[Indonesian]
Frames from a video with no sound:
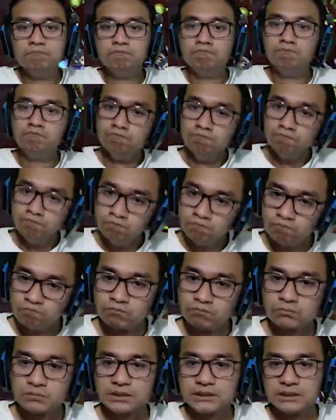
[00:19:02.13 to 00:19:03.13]
hmm
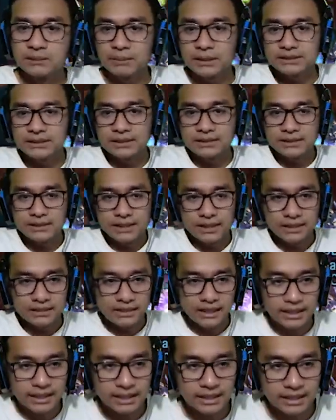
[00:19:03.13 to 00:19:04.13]
dia pasang tiga
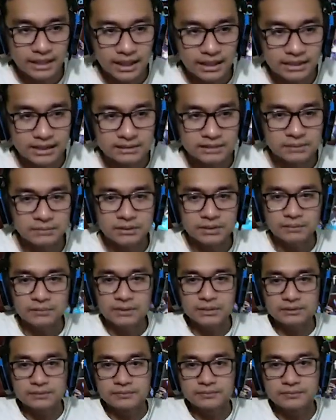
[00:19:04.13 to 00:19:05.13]
attacker di atas teman-teman